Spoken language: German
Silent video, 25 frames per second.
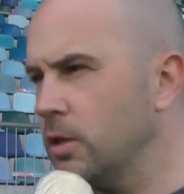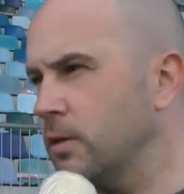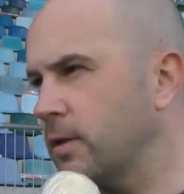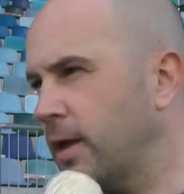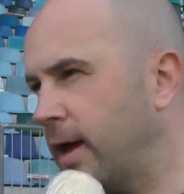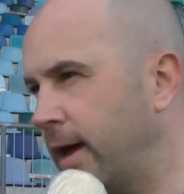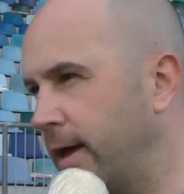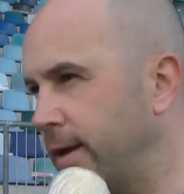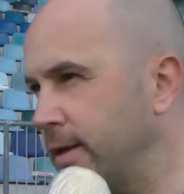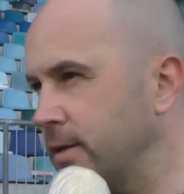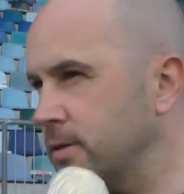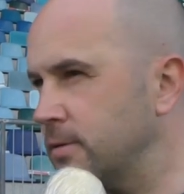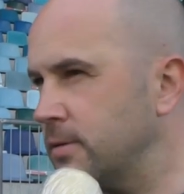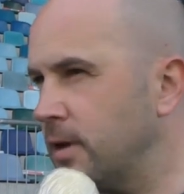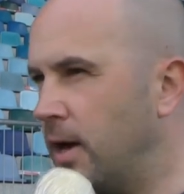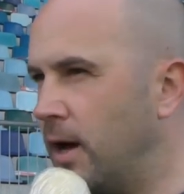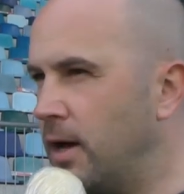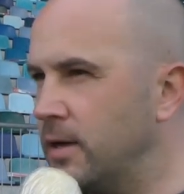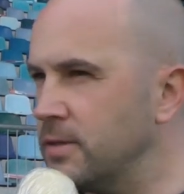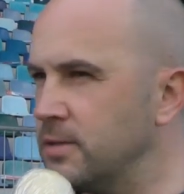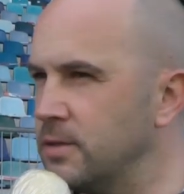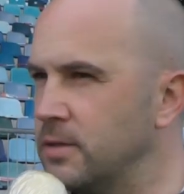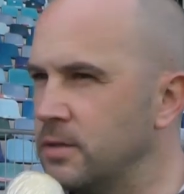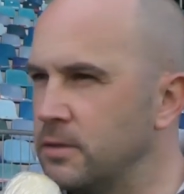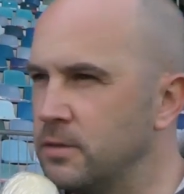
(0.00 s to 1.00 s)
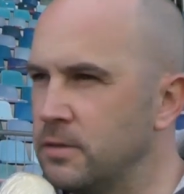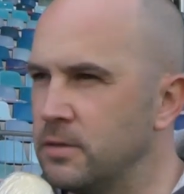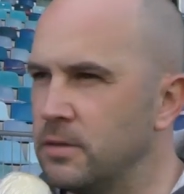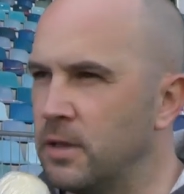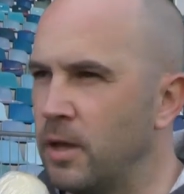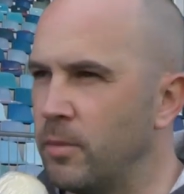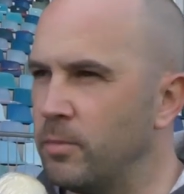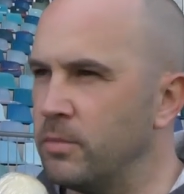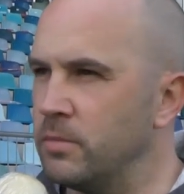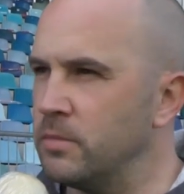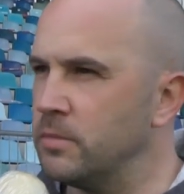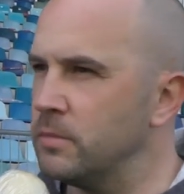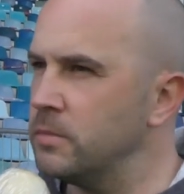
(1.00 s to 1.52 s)
Trainingsrasen ist in
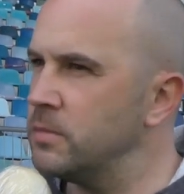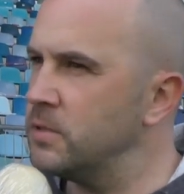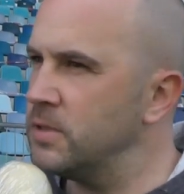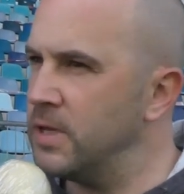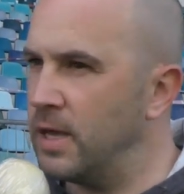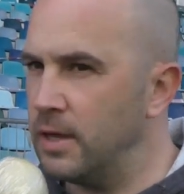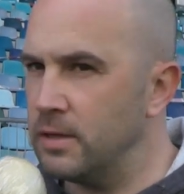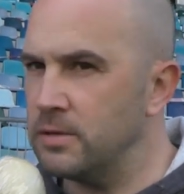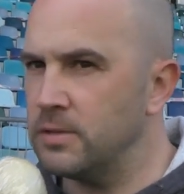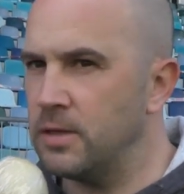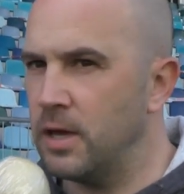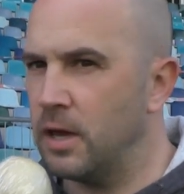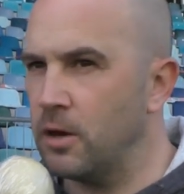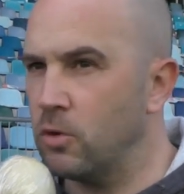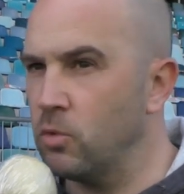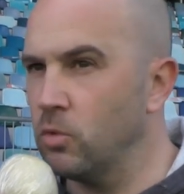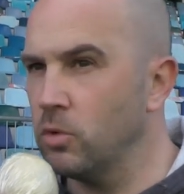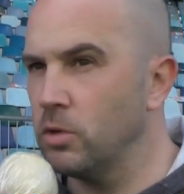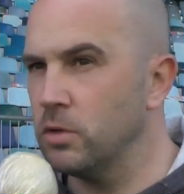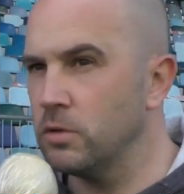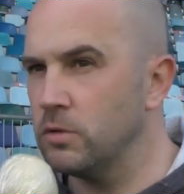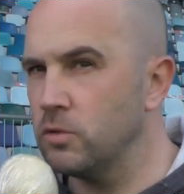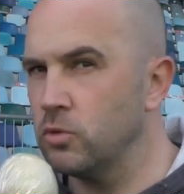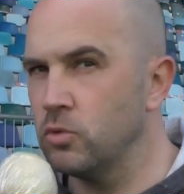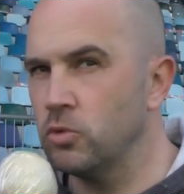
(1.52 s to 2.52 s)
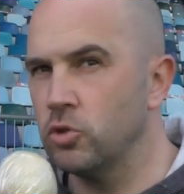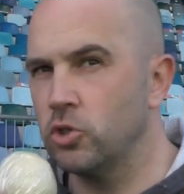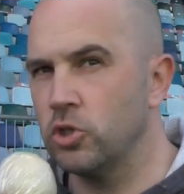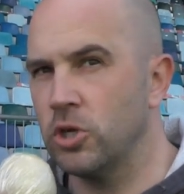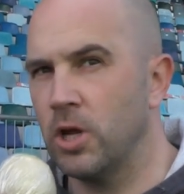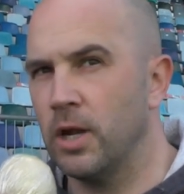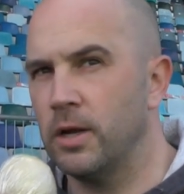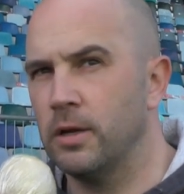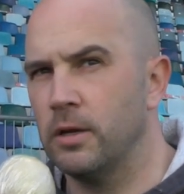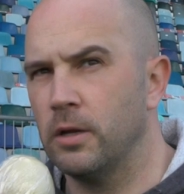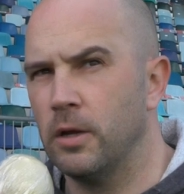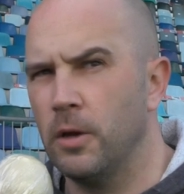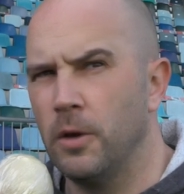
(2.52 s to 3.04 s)
einem sehr, sehr guten
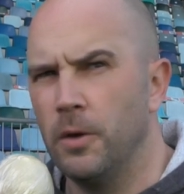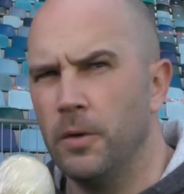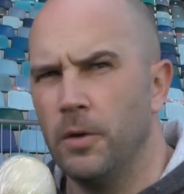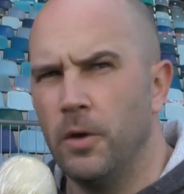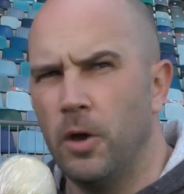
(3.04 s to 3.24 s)
Zustand.